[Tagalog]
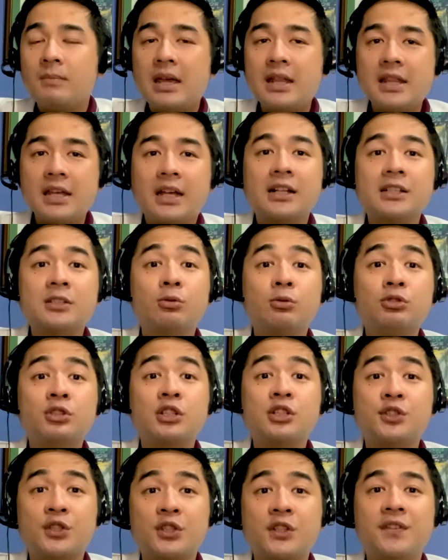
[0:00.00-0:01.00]
medical
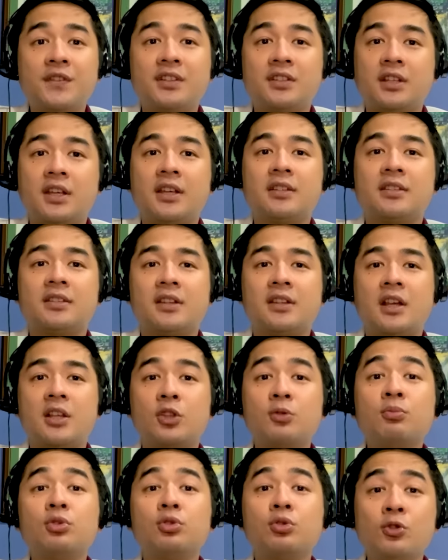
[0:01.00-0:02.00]
social services
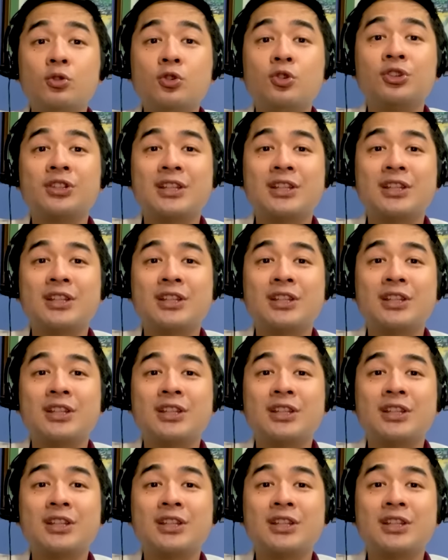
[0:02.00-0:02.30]
na tumutulong